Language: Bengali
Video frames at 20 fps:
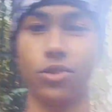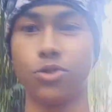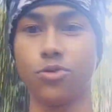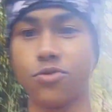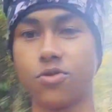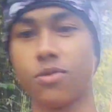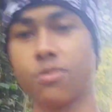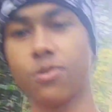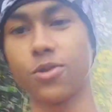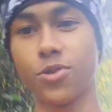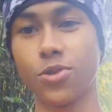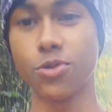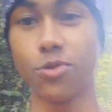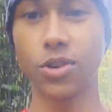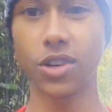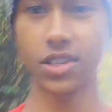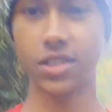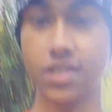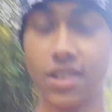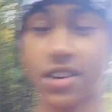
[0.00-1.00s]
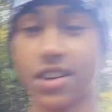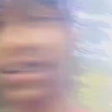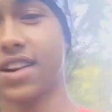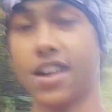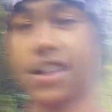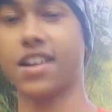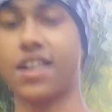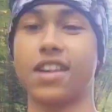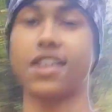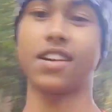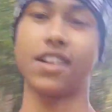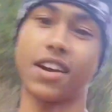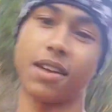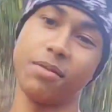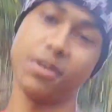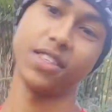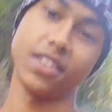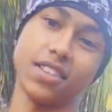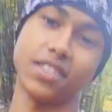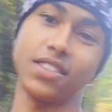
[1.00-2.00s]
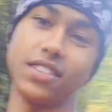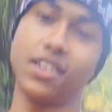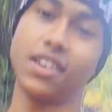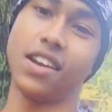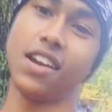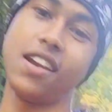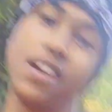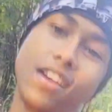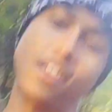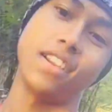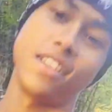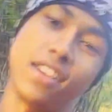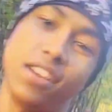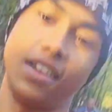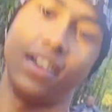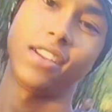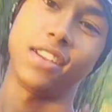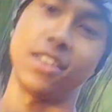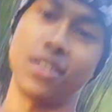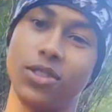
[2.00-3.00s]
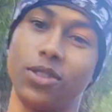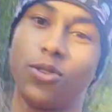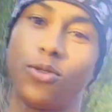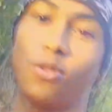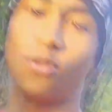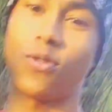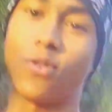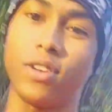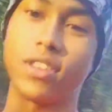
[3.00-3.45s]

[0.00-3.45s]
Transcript: দুটো বন্ধু আসছে আর আমি যাচ্ছি তো